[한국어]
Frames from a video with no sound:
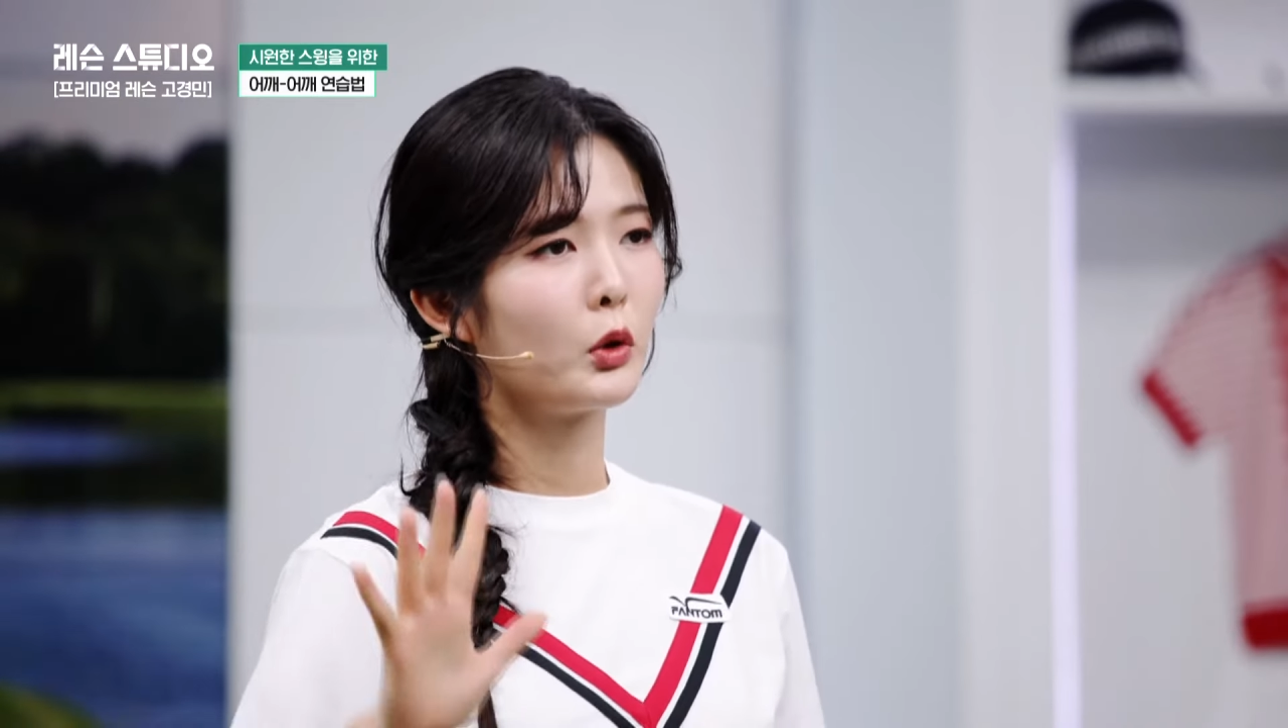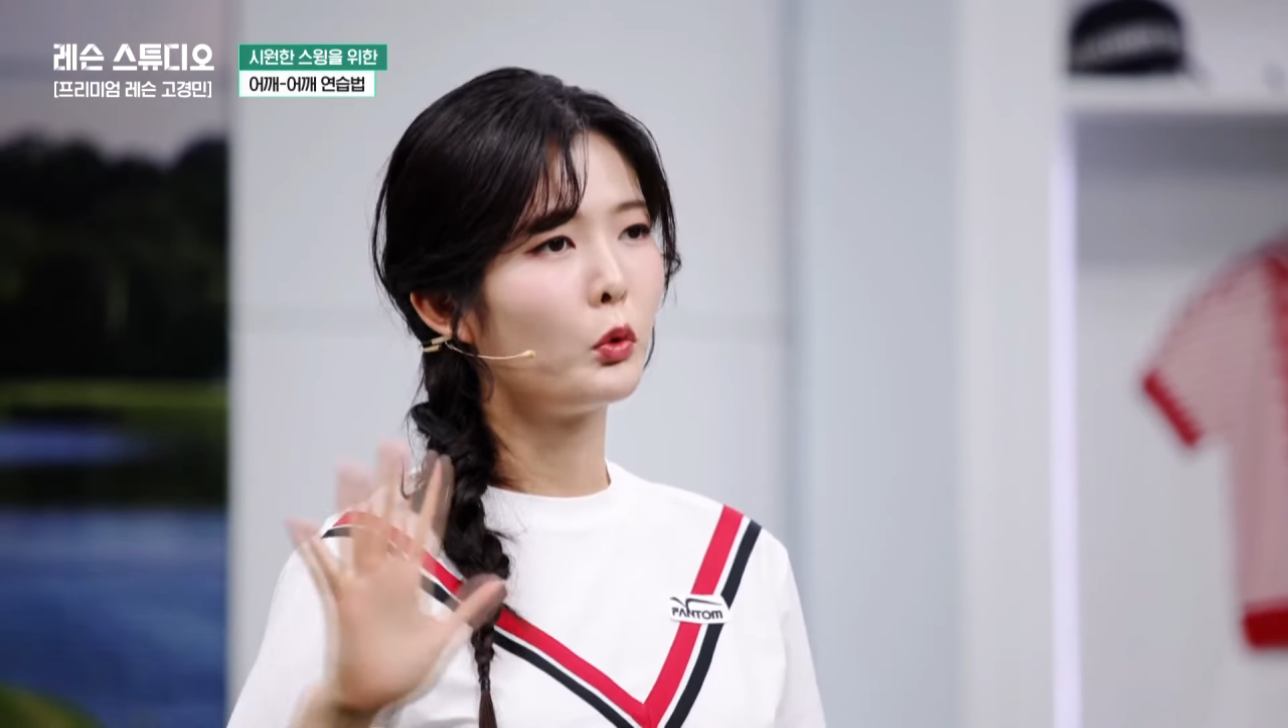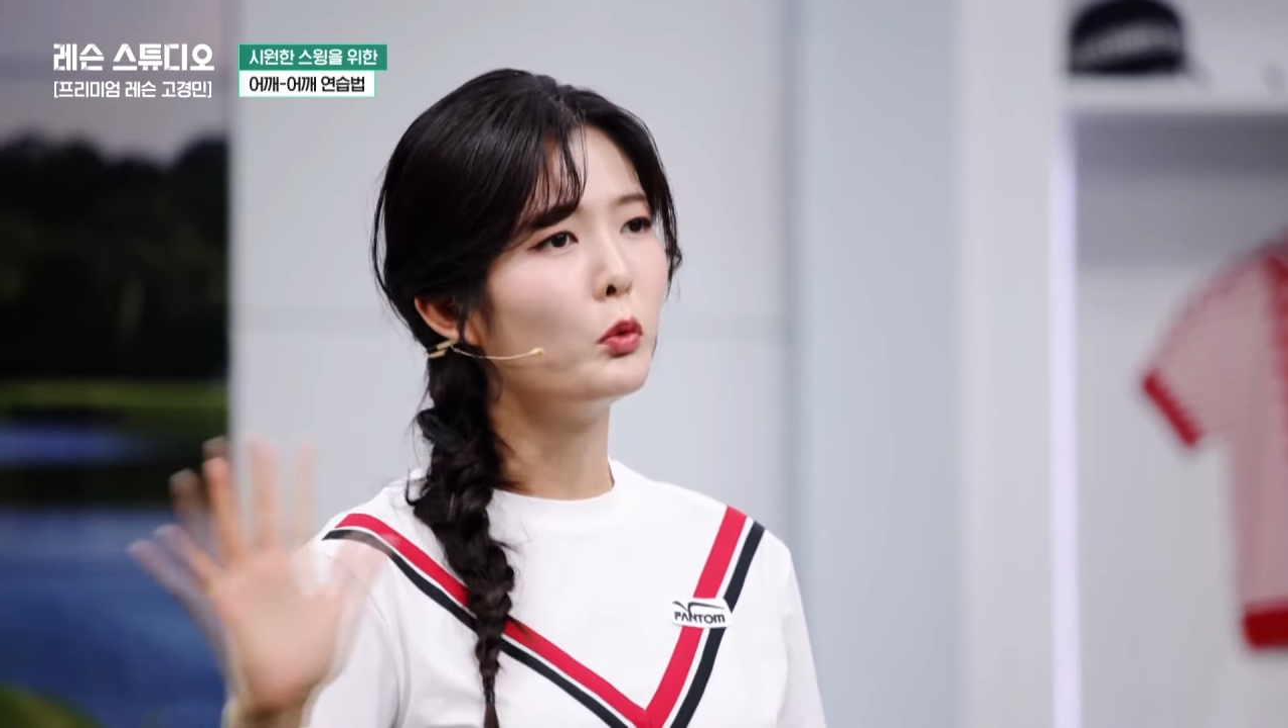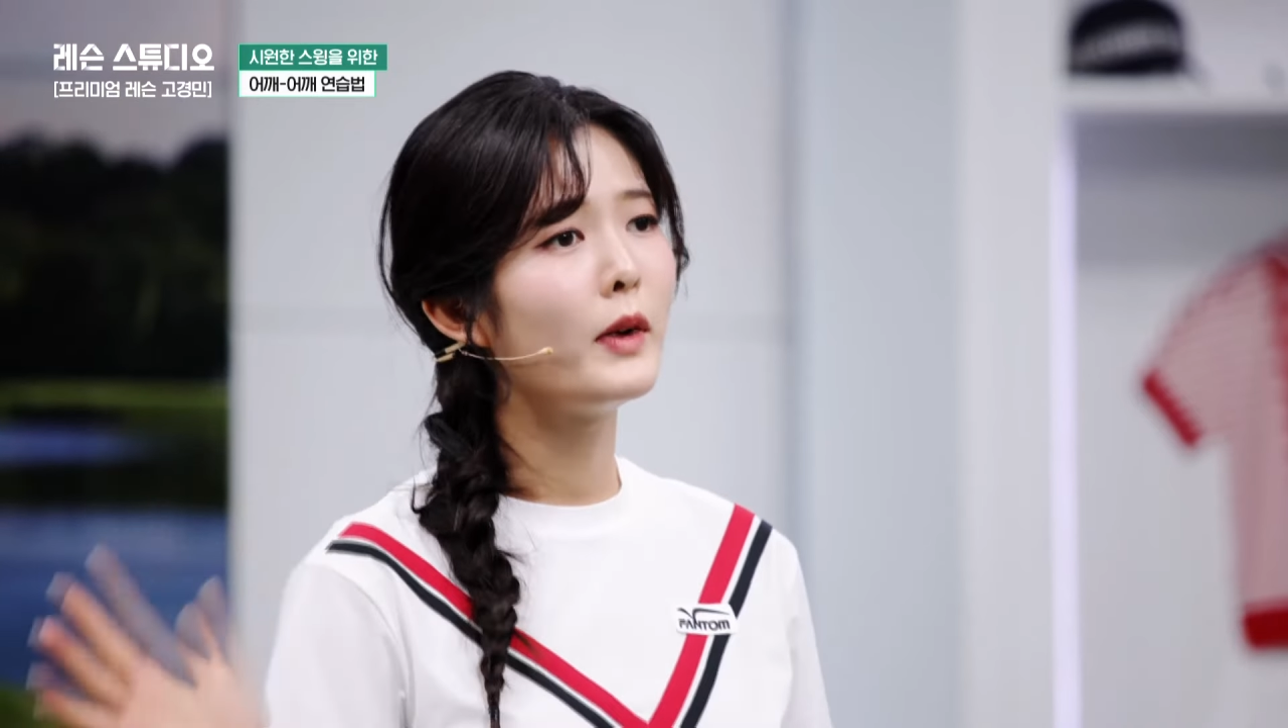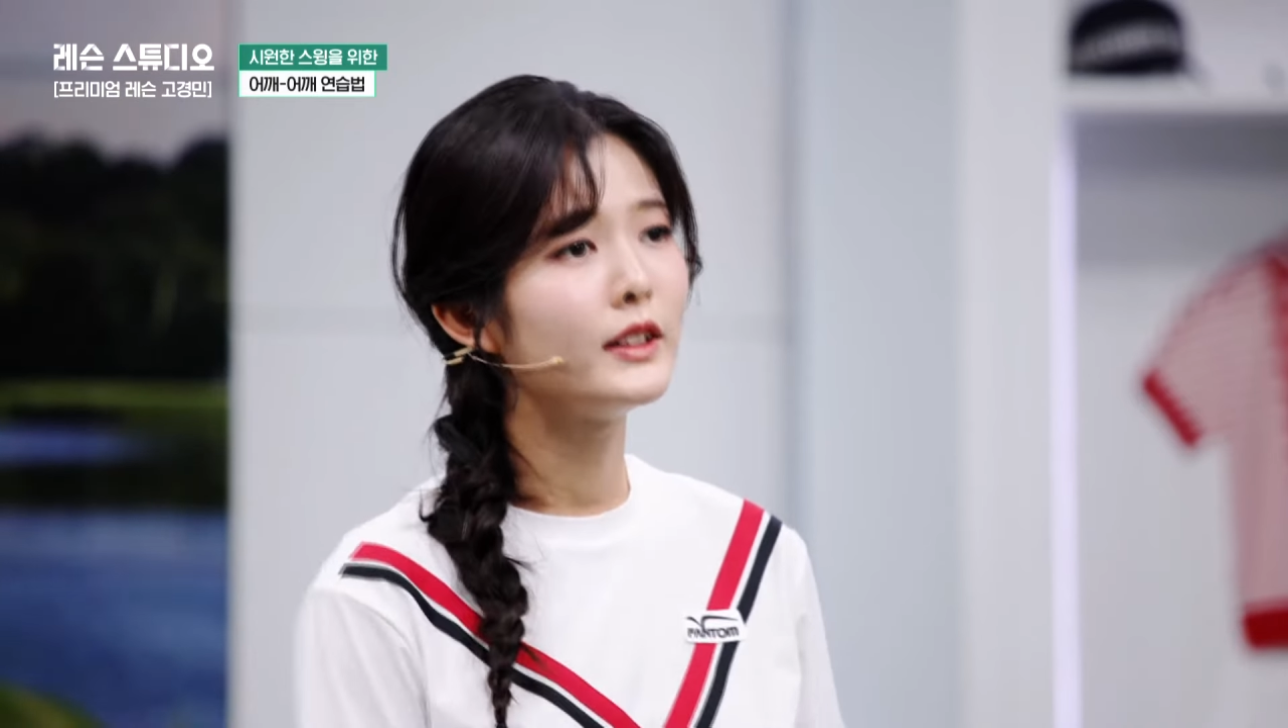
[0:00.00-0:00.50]

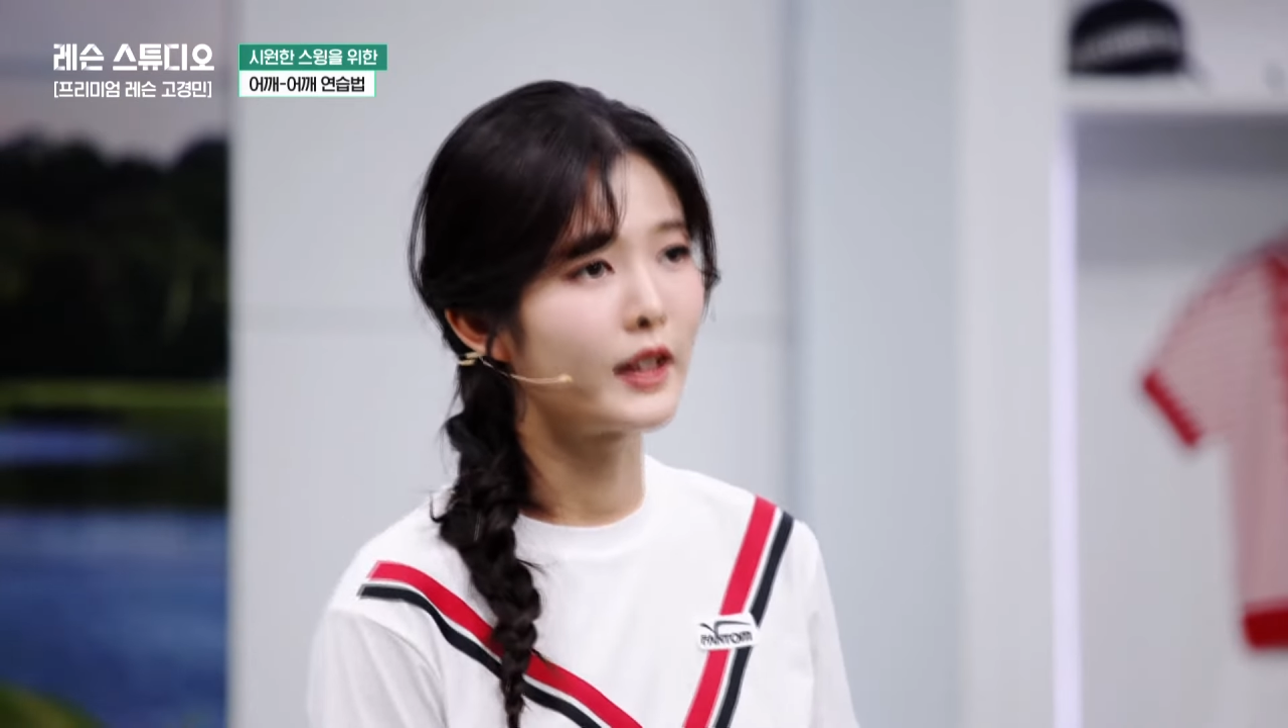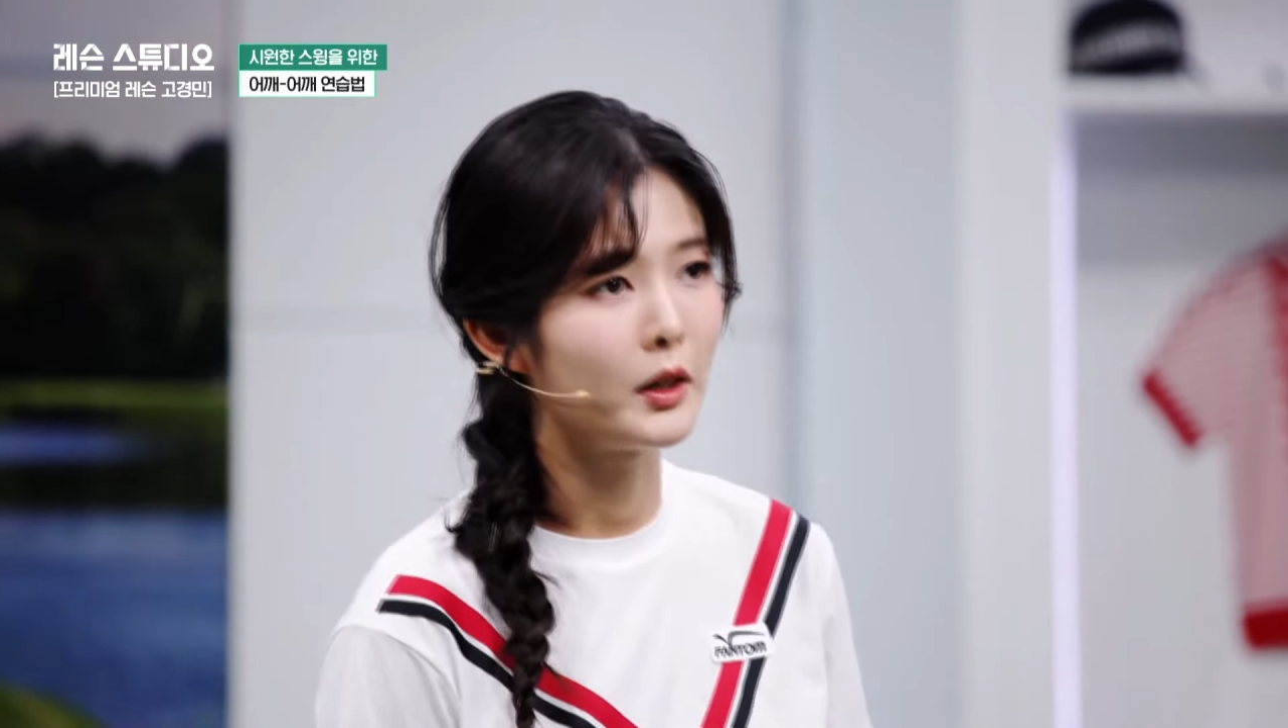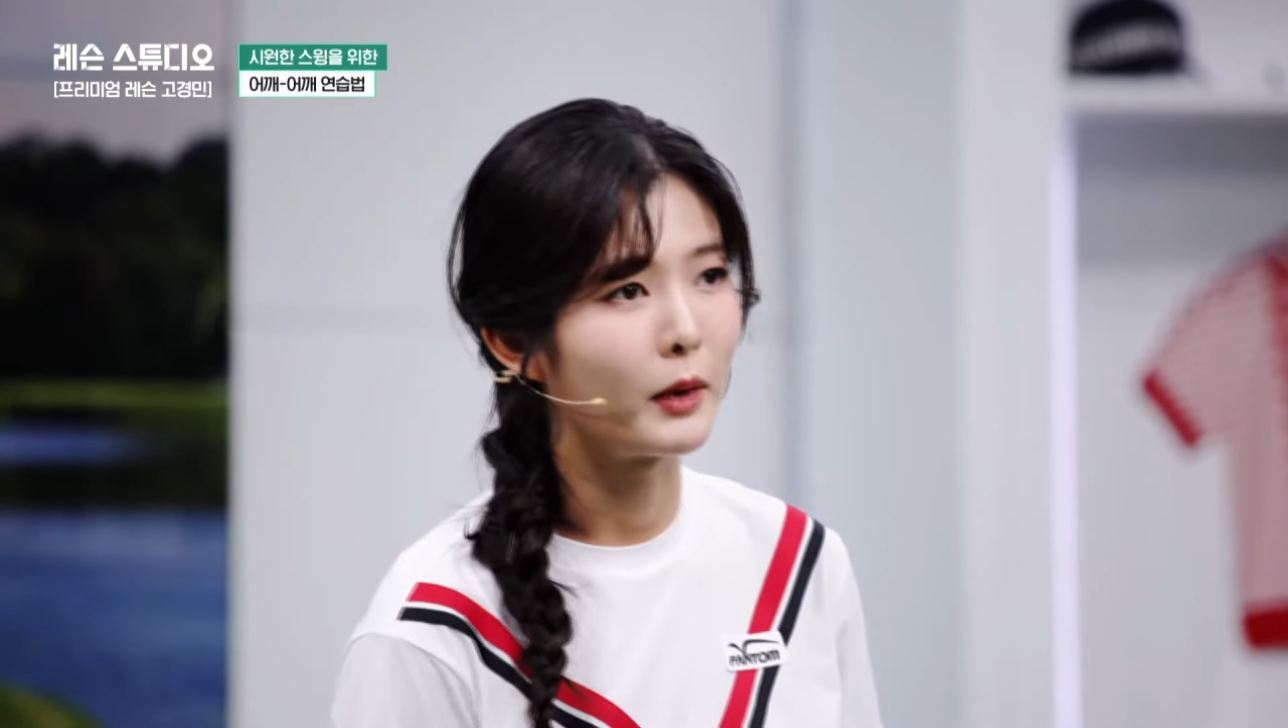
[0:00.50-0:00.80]
공만 잘